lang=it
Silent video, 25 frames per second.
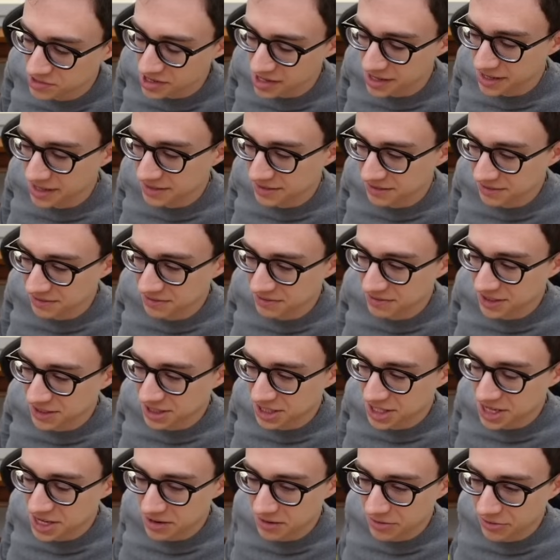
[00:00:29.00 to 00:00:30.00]
Cioè, fa
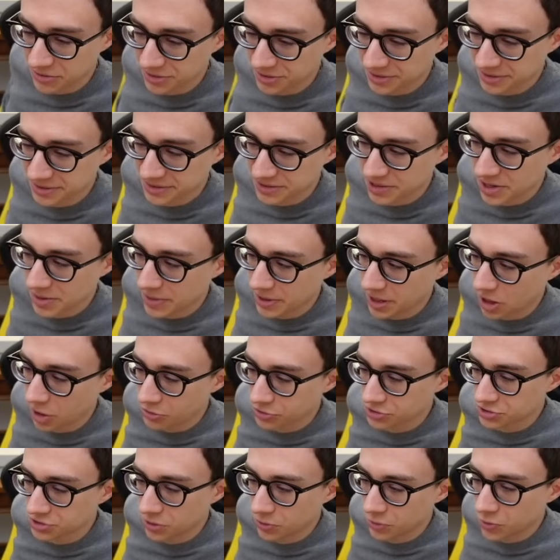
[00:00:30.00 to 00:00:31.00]
schifo. Cioè, perché
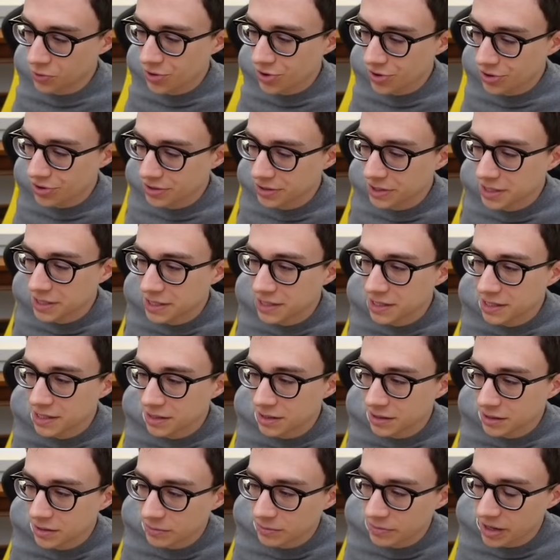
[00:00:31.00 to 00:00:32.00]
costa 1?
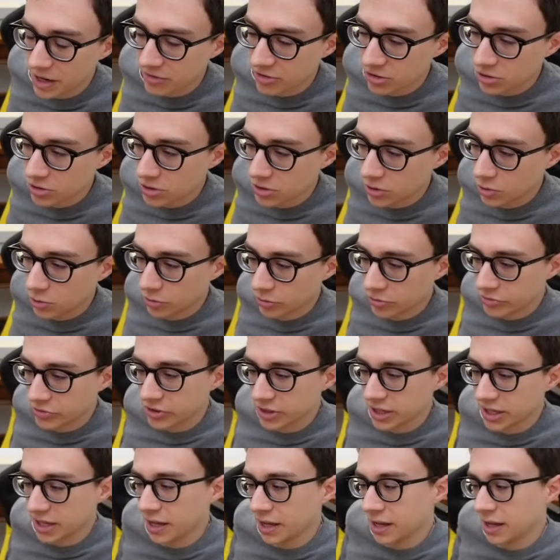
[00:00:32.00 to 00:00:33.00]
Per effetto di goof
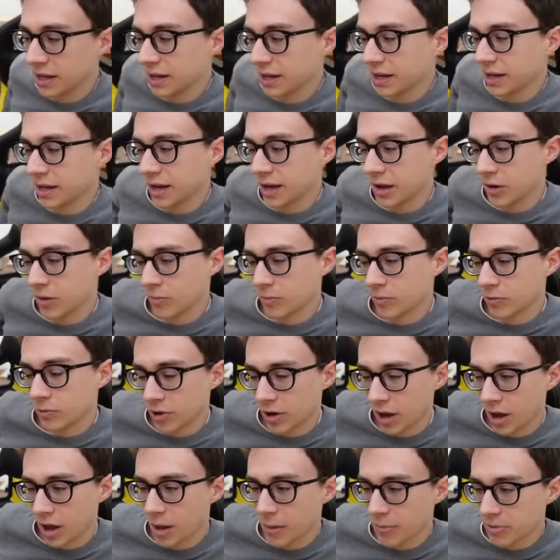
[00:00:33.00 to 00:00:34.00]
eh, è
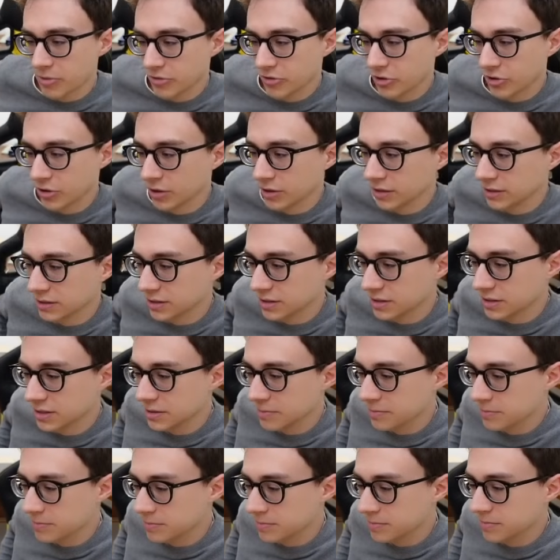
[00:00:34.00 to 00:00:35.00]
comunque più forte di
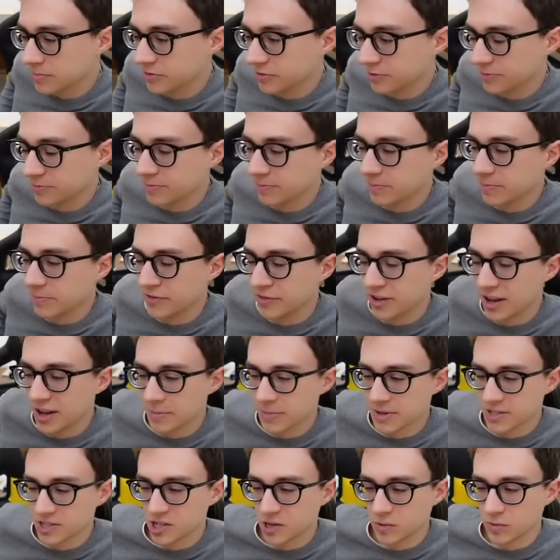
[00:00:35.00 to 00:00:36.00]
far
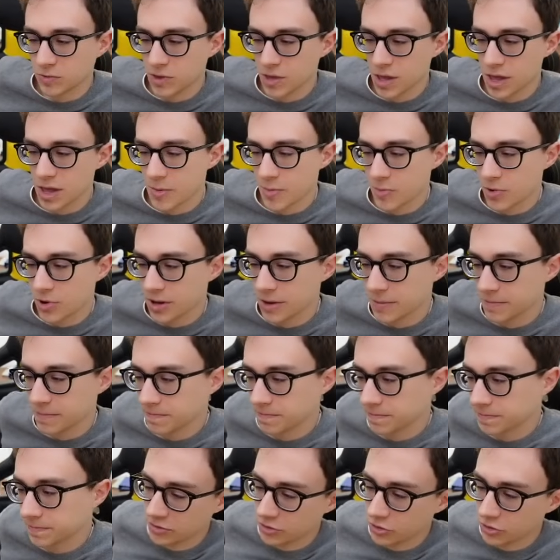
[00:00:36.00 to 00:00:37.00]
mangiare un demone.
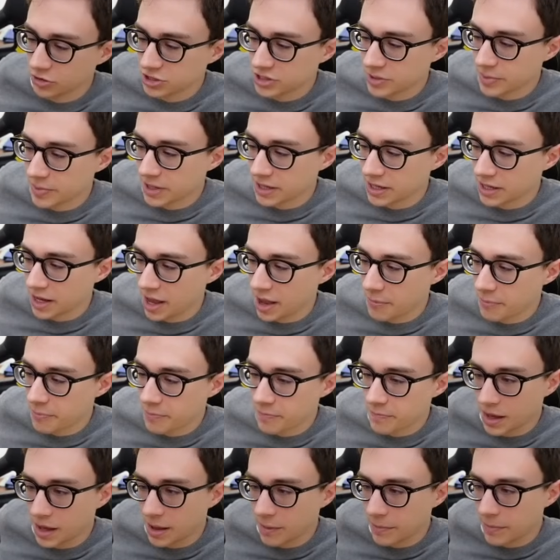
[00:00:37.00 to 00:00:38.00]
Forse
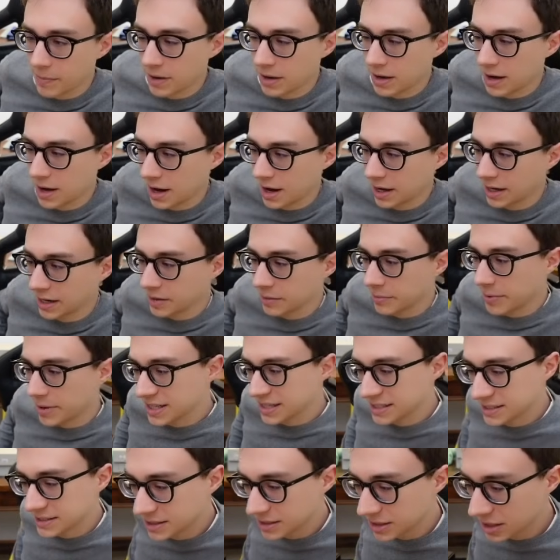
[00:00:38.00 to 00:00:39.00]
perché al rank
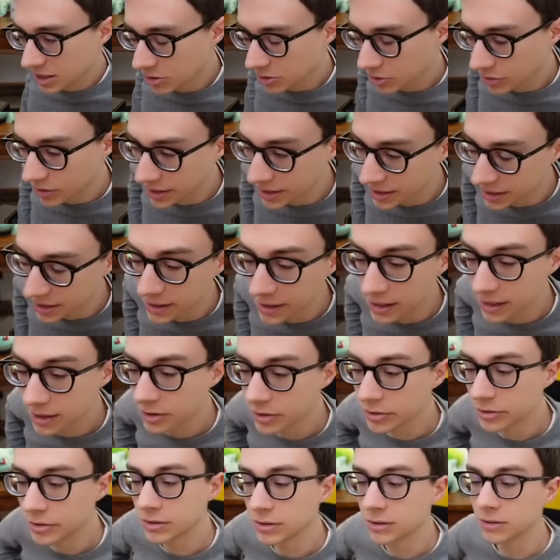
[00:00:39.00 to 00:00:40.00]
bassi gli eroi che
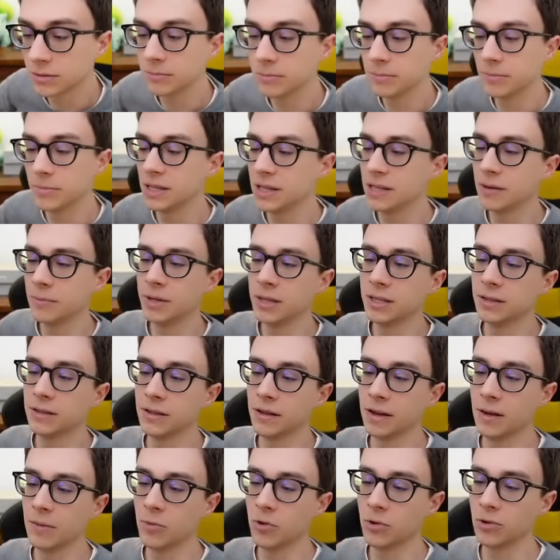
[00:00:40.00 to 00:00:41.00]
hanno mediamente
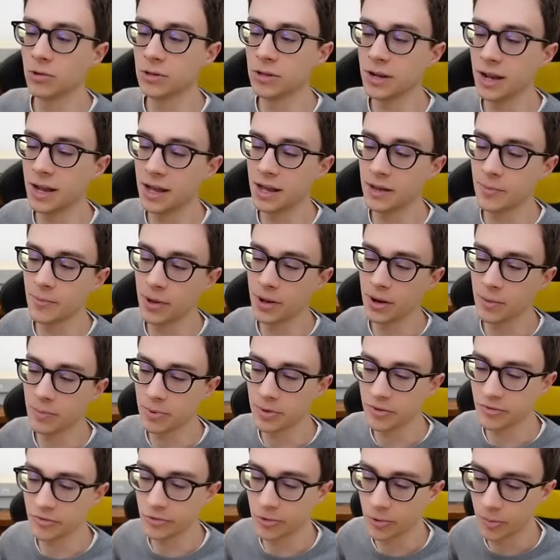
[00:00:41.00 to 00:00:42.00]
la monotriber
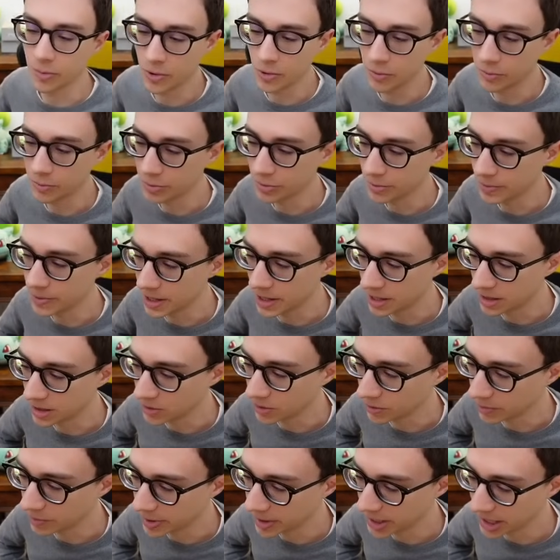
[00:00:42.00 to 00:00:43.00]
performano un po'
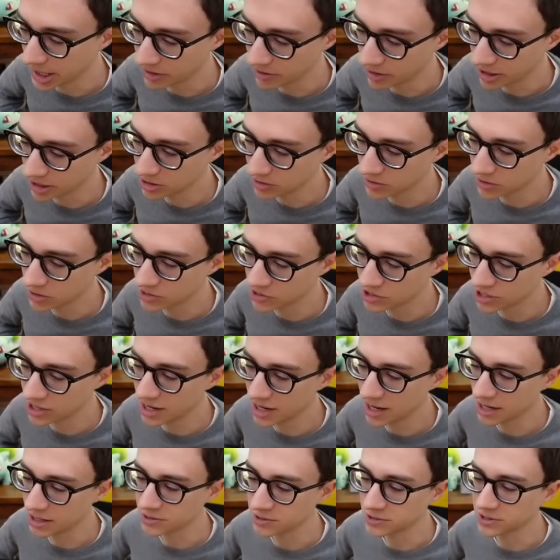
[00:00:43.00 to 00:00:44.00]
meglio. Appena arrivate vedo già
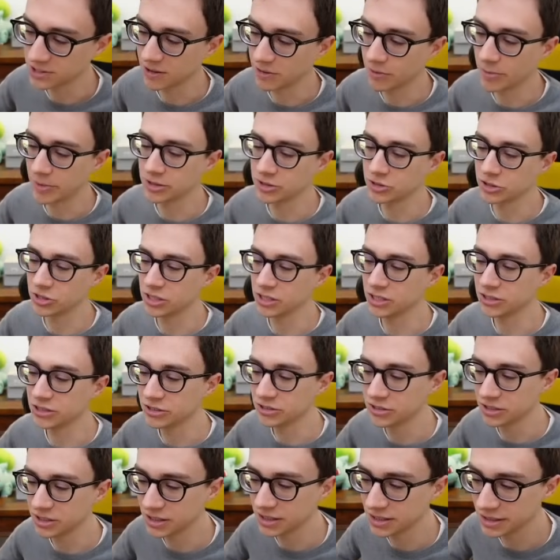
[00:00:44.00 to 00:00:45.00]
Raxu, siamo
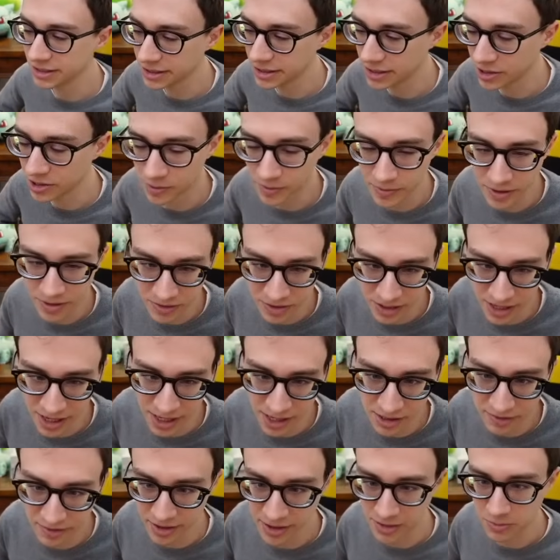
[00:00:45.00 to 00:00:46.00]
masochisti. Chi come?
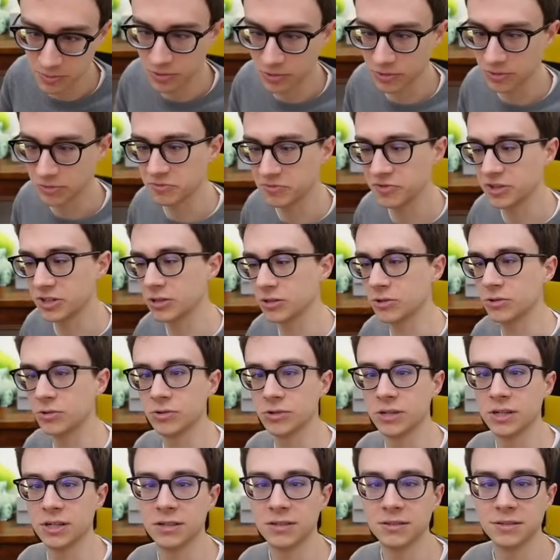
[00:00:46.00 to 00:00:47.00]
Vedrai che faremo un
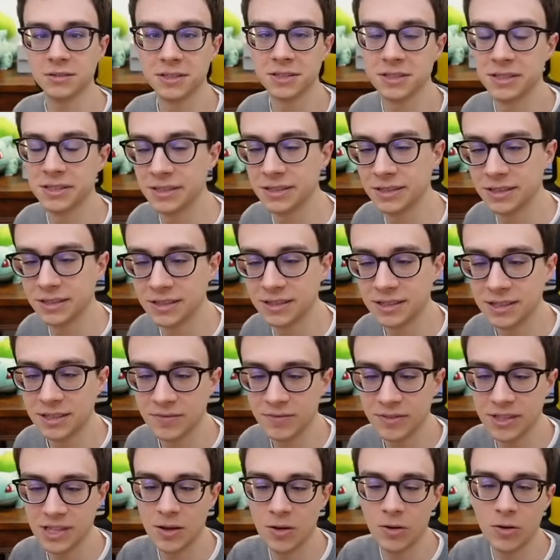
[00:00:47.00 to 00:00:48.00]
verdone.
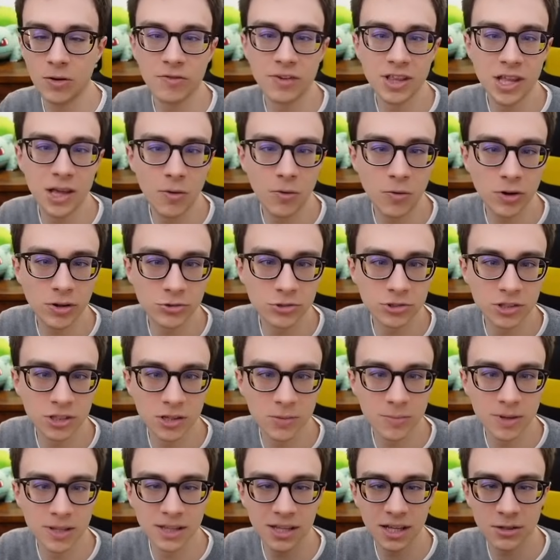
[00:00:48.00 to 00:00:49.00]
Vediamo, vediamo quanto state
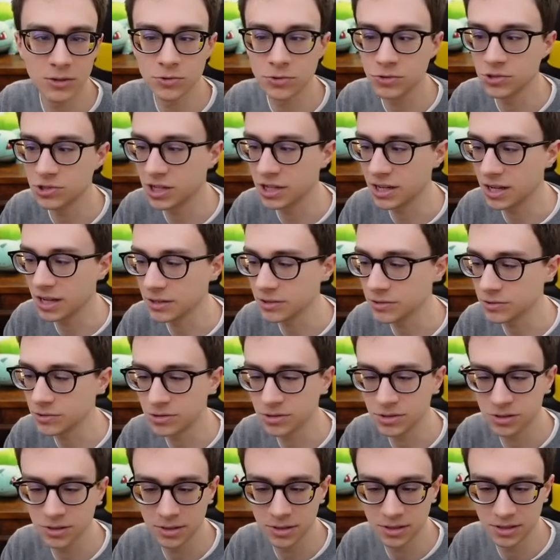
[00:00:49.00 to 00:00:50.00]
bettando su
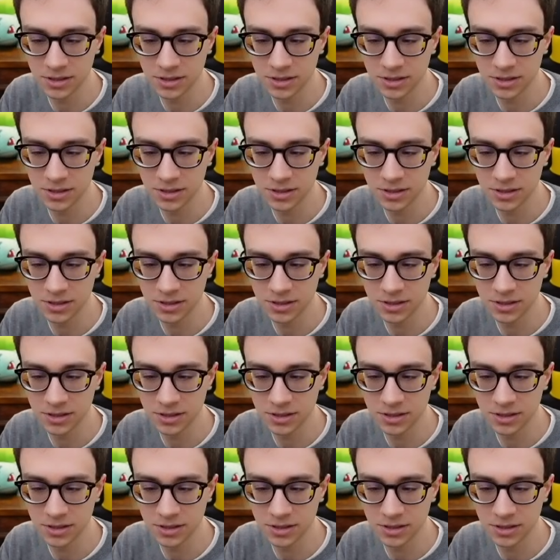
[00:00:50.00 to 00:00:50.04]
Jaraxus.